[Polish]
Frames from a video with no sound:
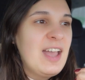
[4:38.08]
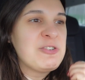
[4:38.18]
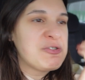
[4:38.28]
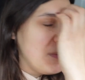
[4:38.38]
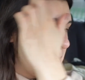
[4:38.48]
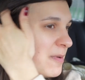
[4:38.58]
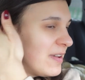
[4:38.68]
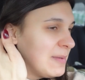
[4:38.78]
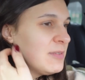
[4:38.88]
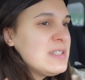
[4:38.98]
Już wam
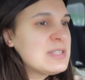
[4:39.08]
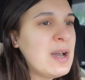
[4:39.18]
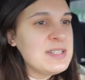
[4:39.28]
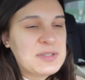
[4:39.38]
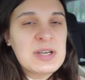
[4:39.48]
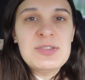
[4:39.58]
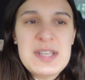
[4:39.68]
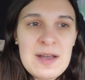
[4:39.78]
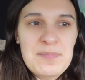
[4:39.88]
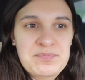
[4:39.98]
opowiadam. No więc słuchajcie, tego
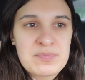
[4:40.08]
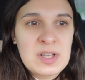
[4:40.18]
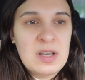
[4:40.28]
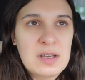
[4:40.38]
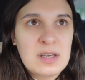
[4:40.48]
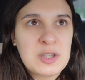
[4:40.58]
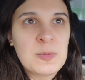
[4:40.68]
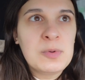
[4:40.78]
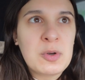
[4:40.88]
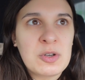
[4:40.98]
dnia mm,
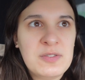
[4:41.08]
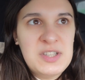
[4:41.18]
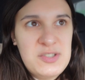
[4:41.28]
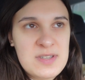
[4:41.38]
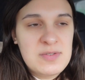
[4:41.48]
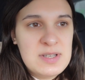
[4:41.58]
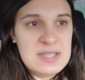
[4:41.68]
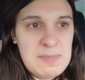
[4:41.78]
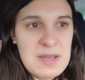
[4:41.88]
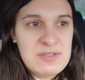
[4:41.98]
to był rok
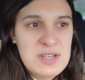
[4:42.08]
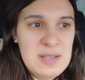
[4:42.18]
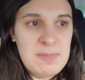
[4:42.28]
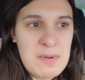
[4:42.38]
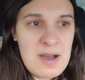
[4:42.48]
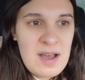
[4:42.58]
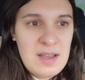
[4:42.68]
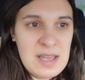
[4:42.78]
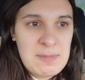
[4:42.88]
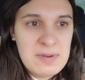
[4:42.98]
2021 i była
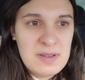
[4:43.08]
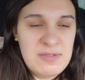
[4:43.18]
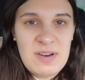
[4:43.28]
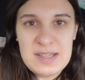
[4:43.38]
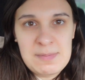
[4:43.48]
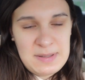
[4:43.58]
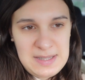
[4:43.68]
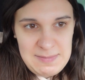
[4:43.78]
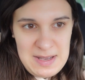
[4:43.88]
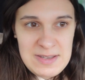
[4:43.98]
jakby twarda
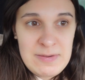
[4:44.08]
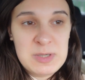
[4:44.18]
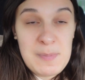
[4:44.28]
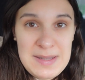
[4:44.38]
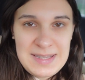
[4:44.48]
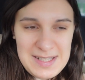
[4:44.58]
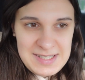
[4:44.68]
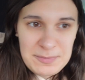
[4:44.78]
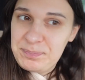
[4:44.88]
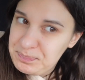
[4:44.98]
pandemia. Nie wiem, czy
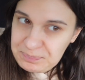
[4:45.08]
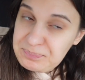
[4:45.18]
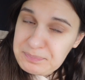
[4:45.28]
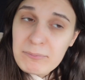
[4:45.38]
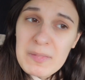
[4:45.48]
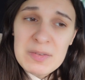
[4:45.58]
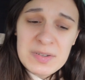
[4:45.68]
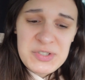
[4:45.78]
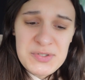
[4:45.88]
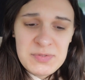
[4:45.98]
pamiętacie. W
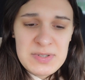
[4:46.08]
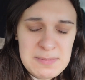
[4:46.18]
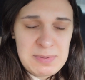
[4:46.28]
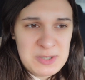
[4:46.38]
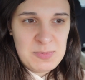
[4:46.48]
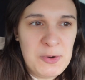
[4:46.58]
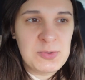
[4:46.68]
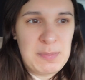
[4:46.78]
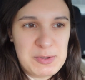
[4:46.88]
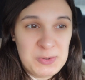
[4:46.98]
2021
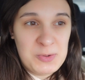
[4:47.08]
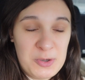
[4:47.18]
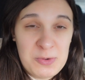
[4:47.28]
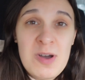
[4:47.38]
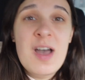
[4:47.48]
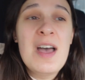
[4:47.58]
roku, na początku roku,